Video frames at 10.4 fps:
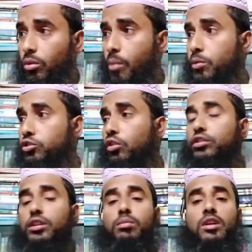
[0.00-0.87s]

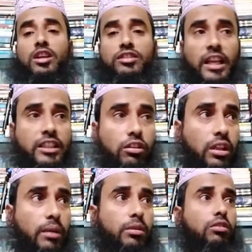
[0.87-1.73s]
অপশক্তি বলে
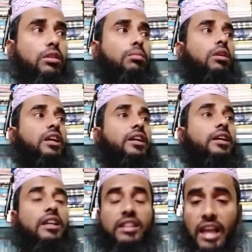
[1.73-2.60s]
স্বাধীনতা বিরোধী বলে
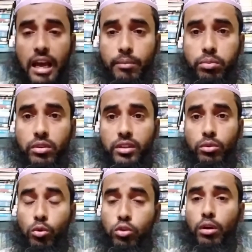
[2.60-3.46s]
তারপরে
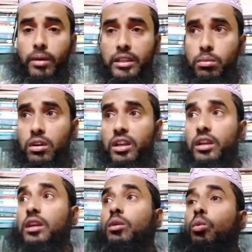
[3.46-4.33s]
উগ্রবাদী বলে
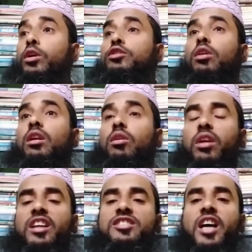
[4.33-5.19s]
ওই দল
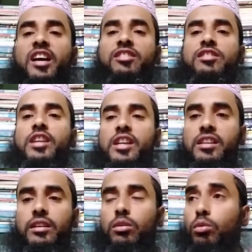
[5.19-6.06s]
করা জায়েজ নেই
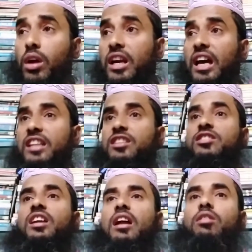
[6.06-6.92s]
কোরআন
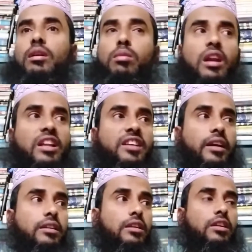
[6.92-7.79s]
হাদিসের আলোকে বলা যায়
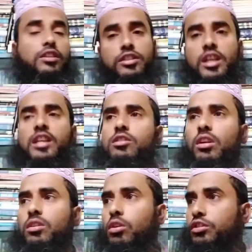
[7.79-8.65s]
যেই
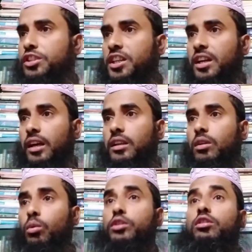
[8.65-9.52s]
দলে হোক সেটা
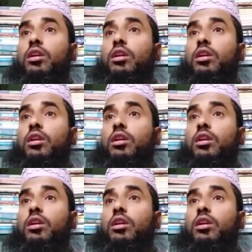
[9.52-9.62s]
ওই